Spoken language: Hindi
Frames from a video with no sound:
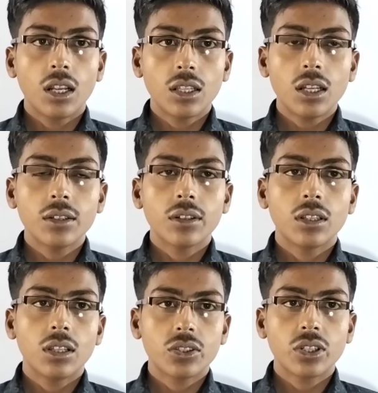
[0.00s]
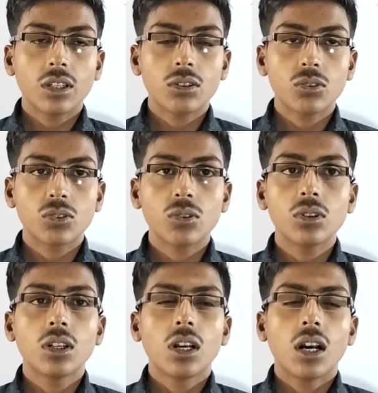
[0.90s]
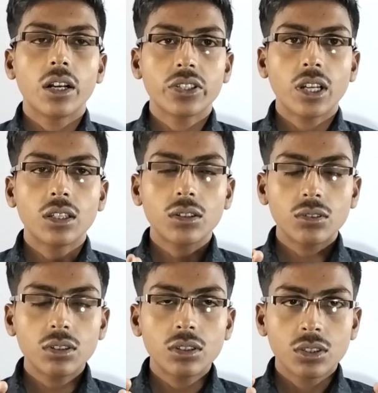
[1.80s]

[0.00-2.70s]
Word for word: अगला लक्षण है दोस्तों अचानक